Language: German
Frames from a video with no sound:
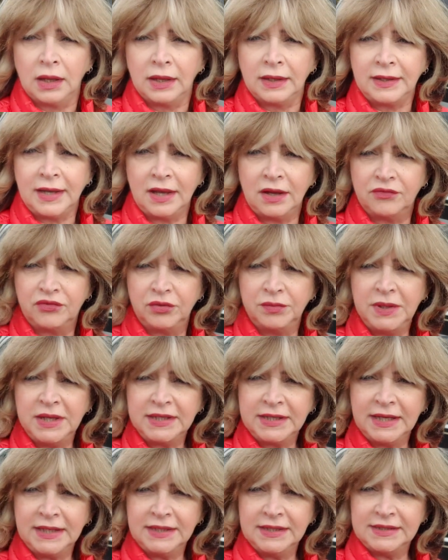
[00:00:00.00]
Ja, für
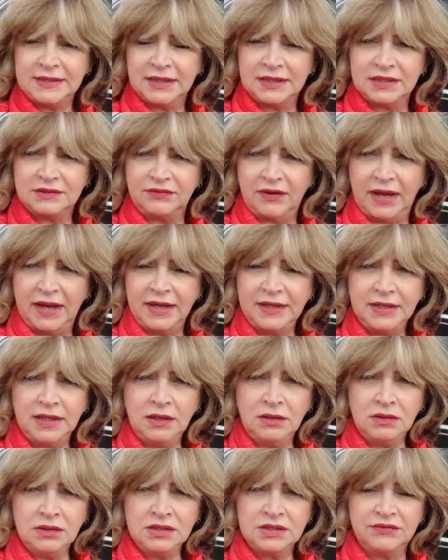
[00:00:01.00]
mich geht es jetzt weiter
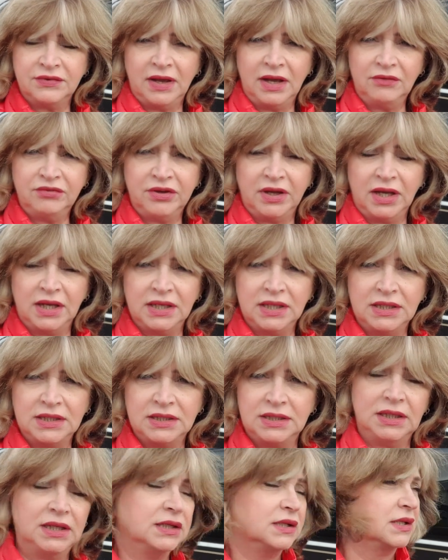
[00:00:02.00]
und zwar fahre
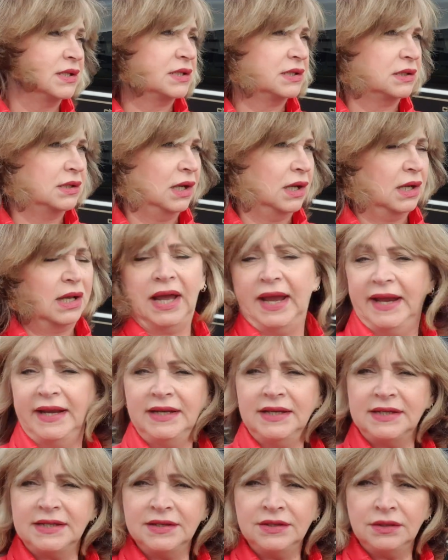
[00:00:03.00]
ich jetzt nach
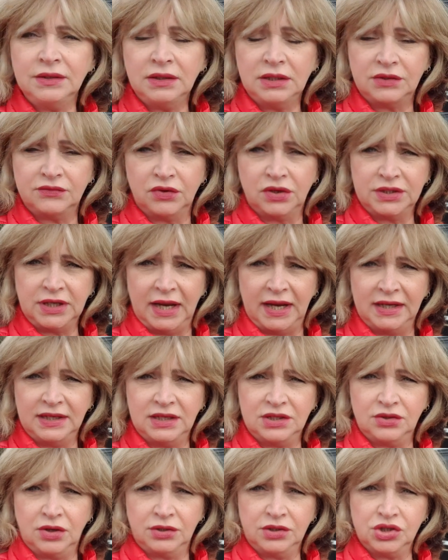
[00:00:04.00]
Heinichen. Ich wollte
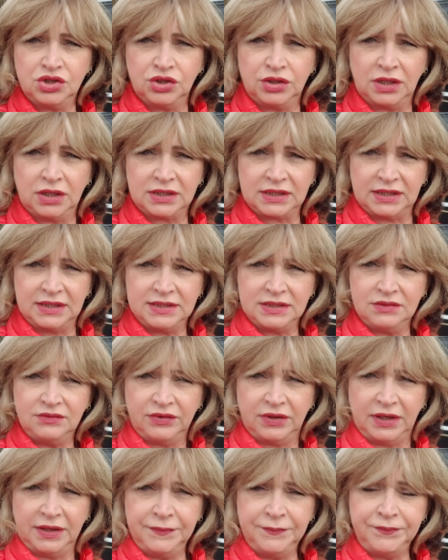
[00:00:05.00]
eigentlich heute schon nach Dresden
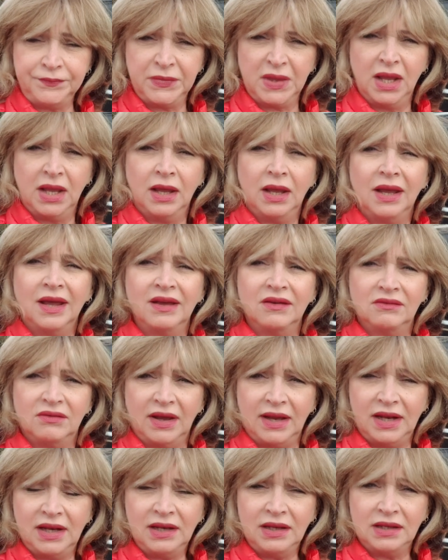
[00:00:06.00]
fahren
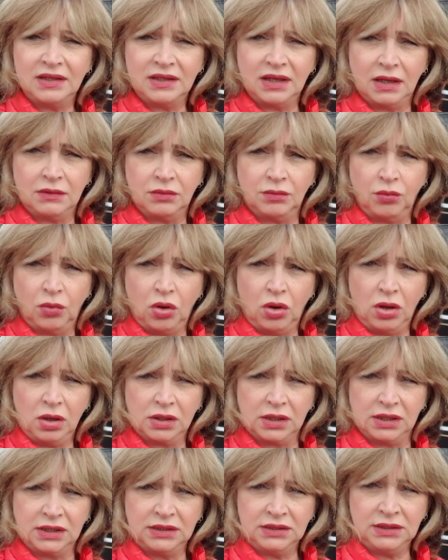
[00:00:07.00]
weil ich habe
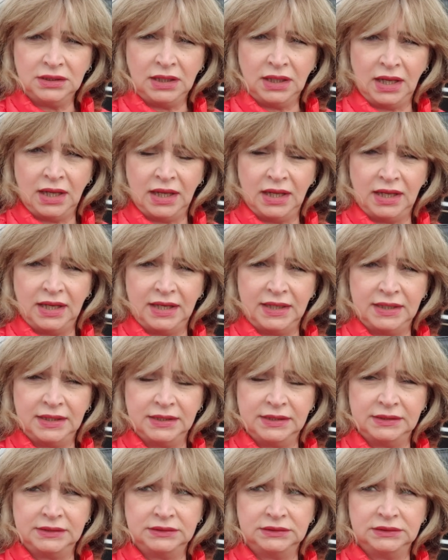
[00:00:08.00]
morgen
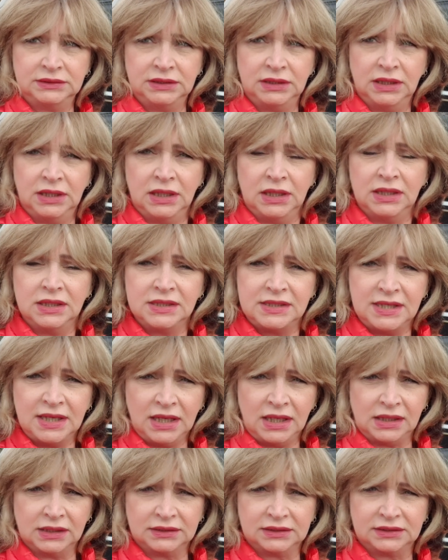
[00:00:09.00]
einen
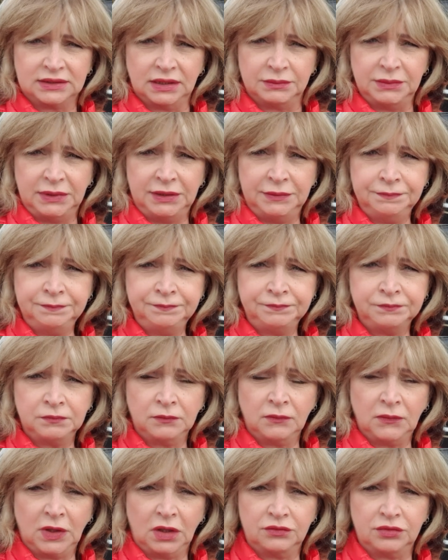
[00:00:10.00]
Tierarzttermin
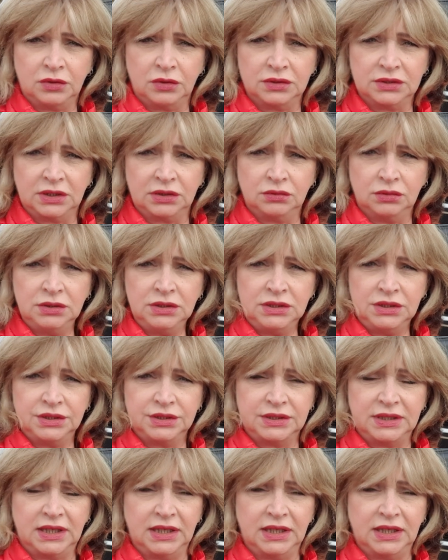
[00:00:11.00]
für unseren Hund.